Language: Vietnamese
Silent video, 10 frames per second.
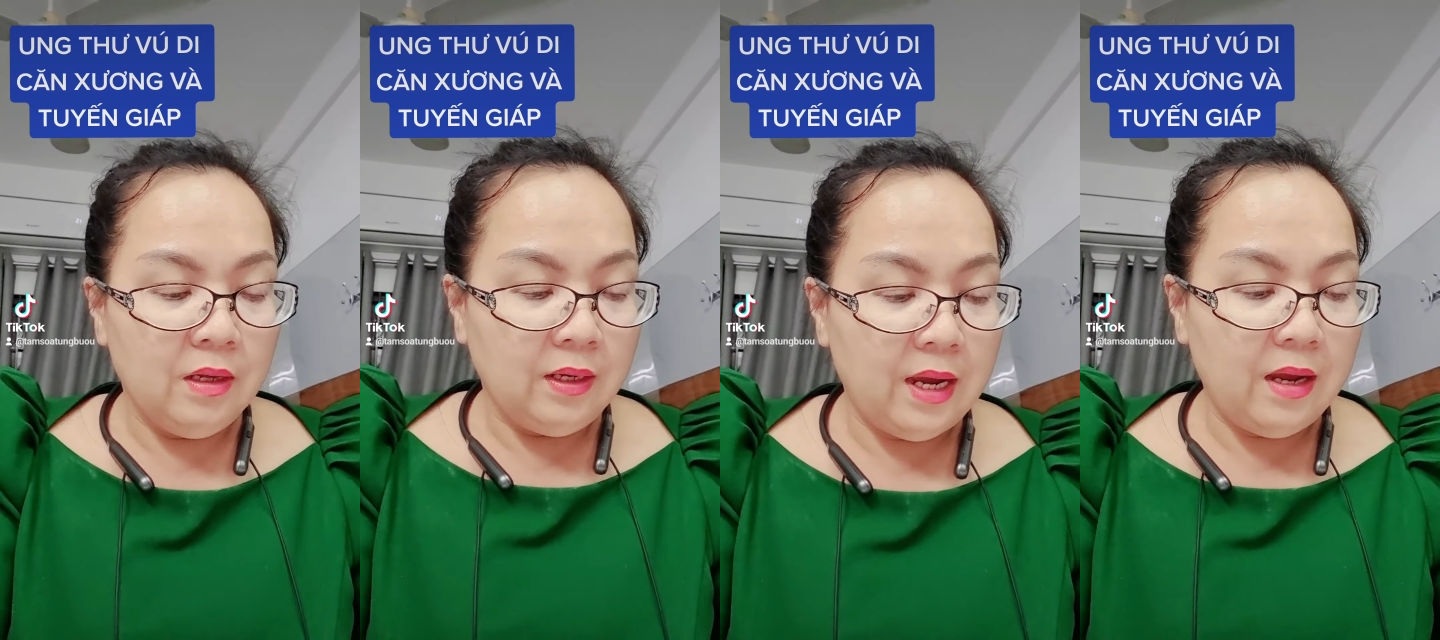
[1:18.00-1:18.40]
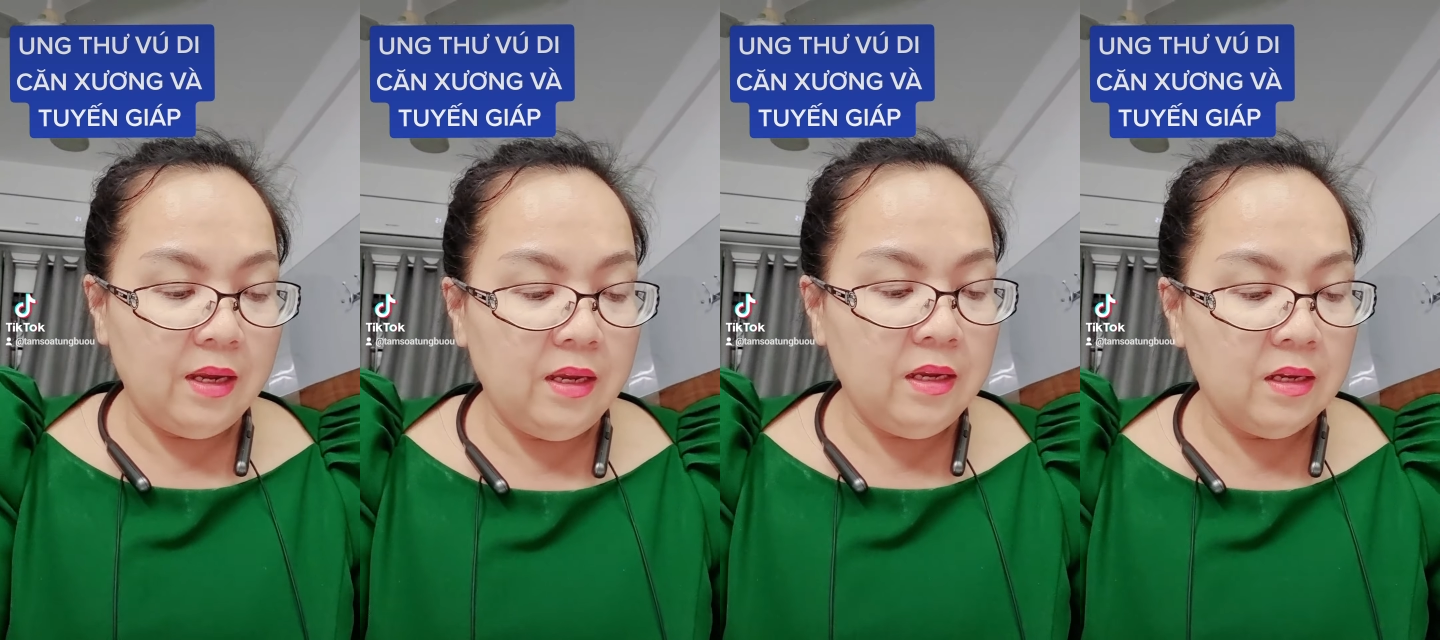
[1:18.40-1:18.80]

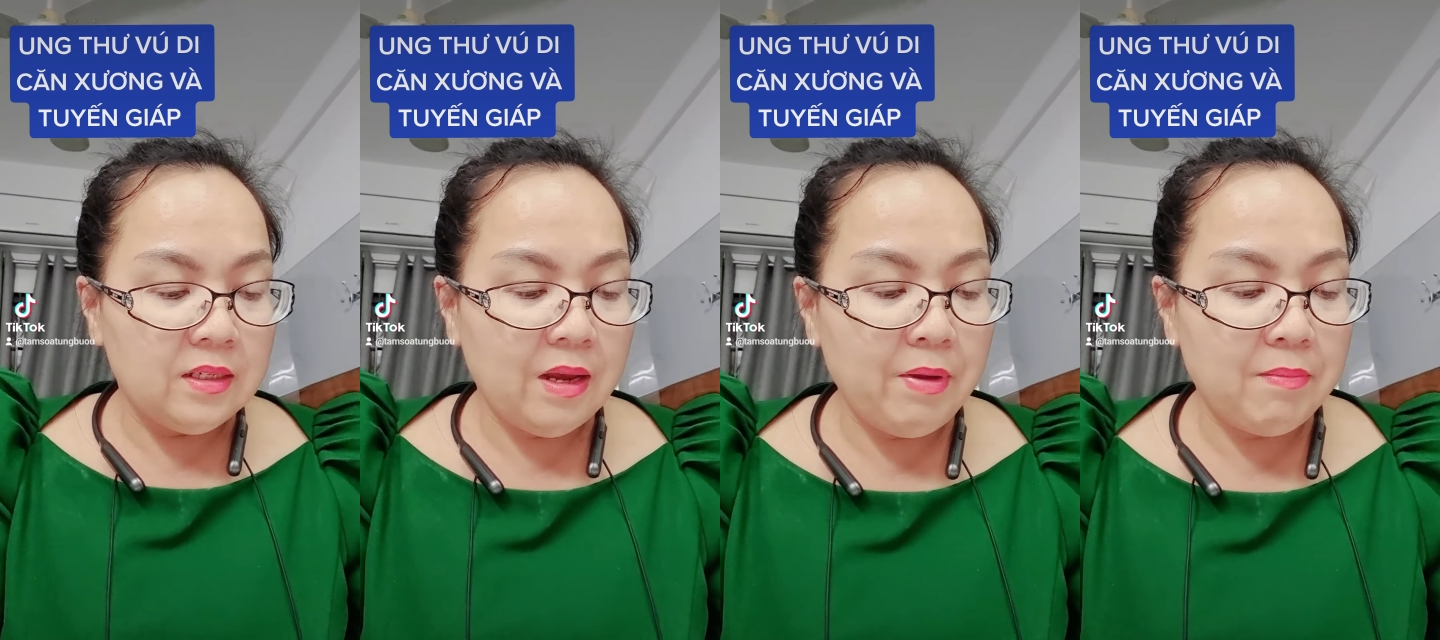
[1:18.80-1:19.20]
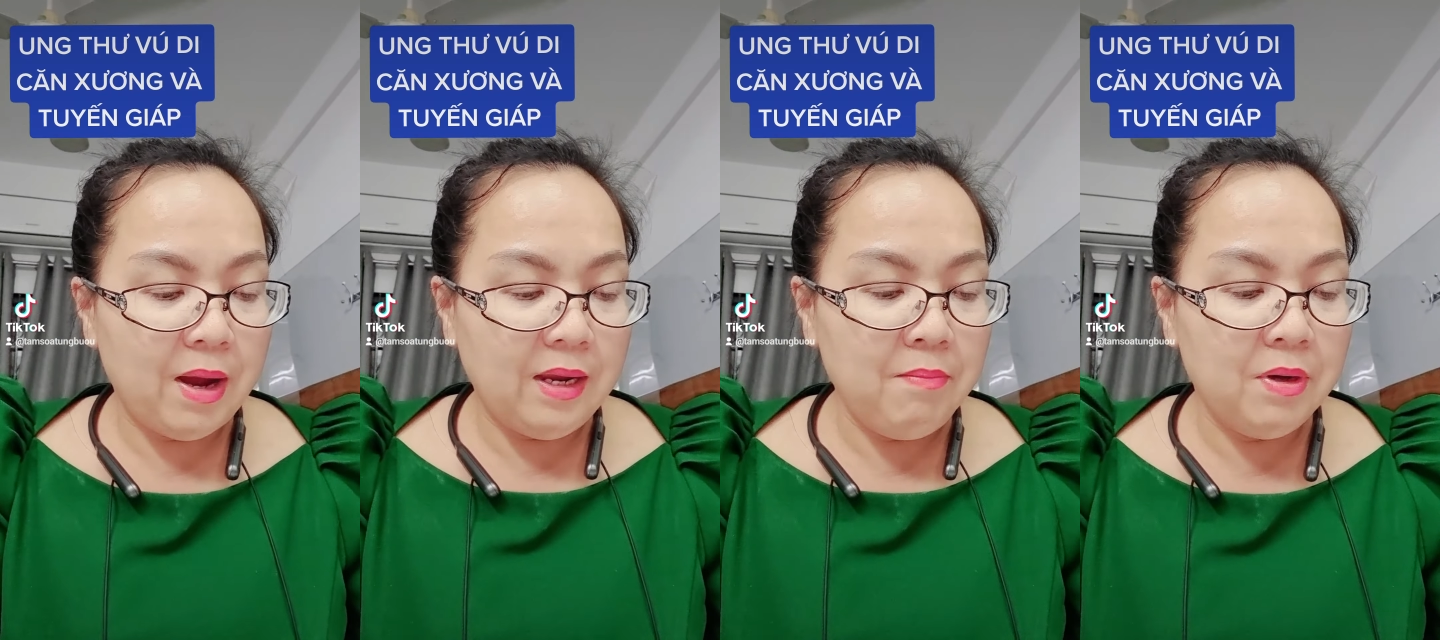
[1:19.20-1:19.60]
KI
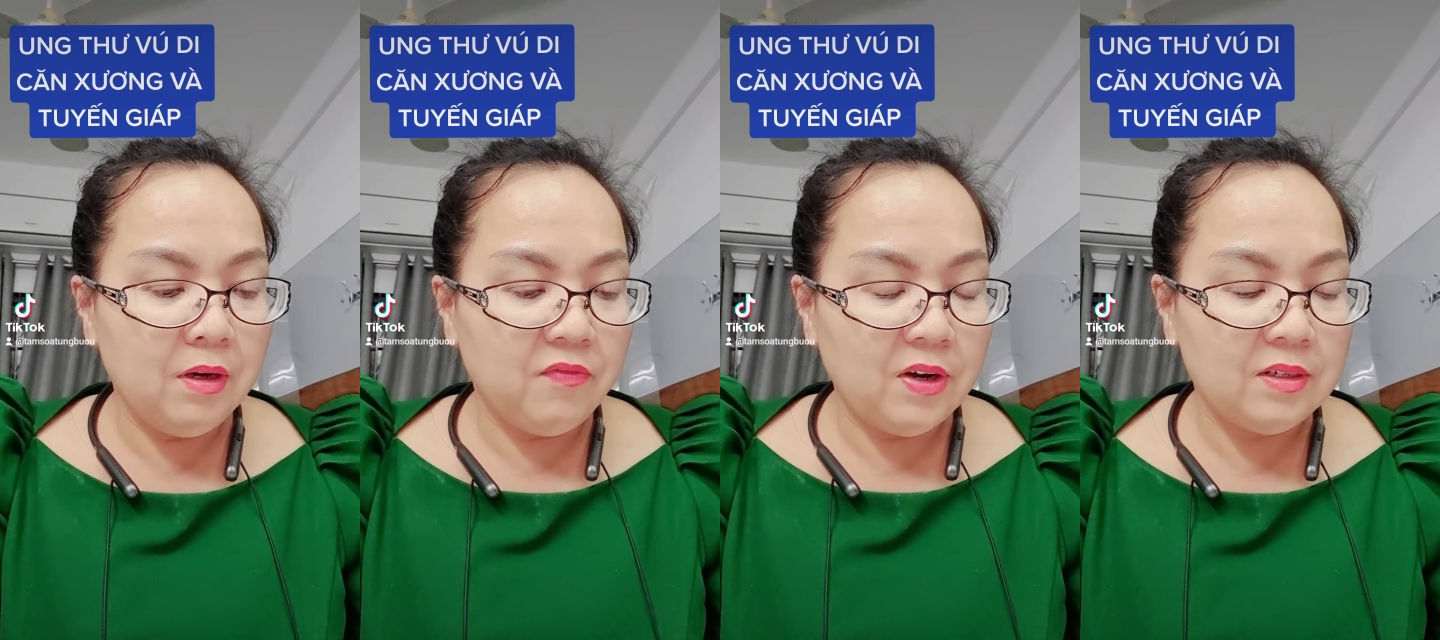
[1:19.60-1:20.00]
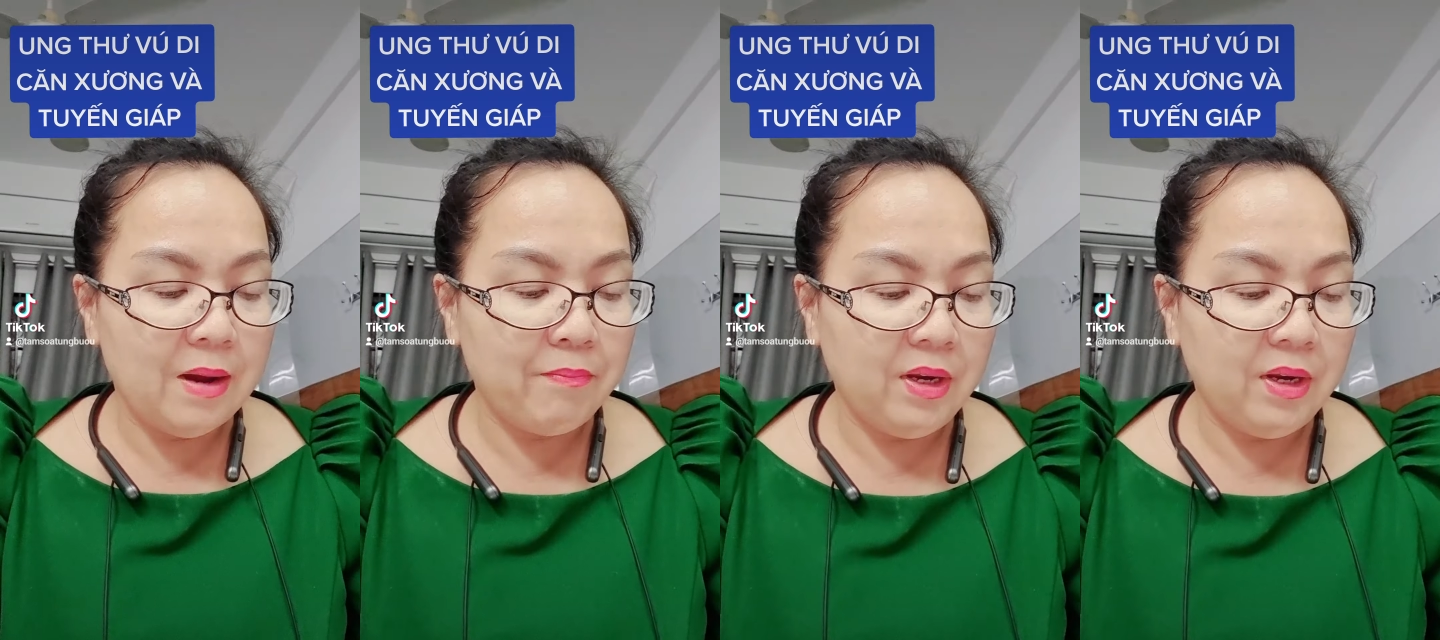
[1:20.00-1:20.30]
67 10%